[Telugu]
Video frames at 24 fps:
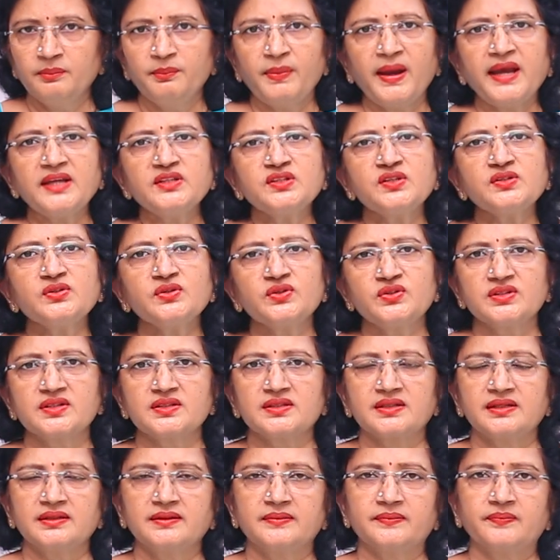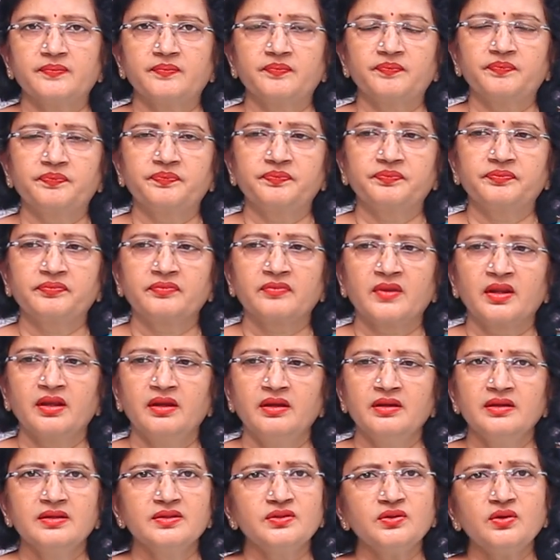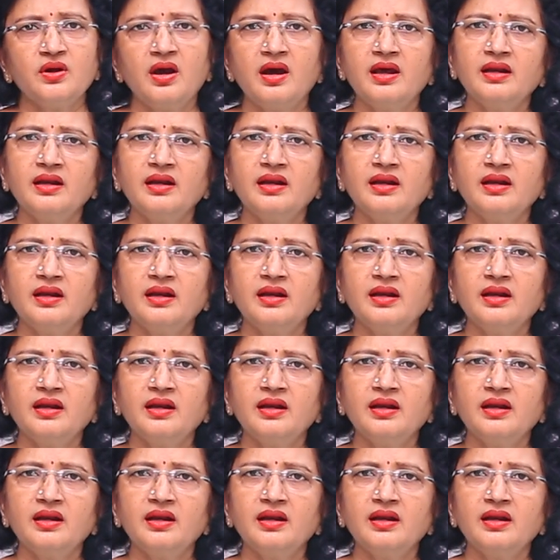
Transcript: ప్యాచెస్ వచ్చేసాయి సో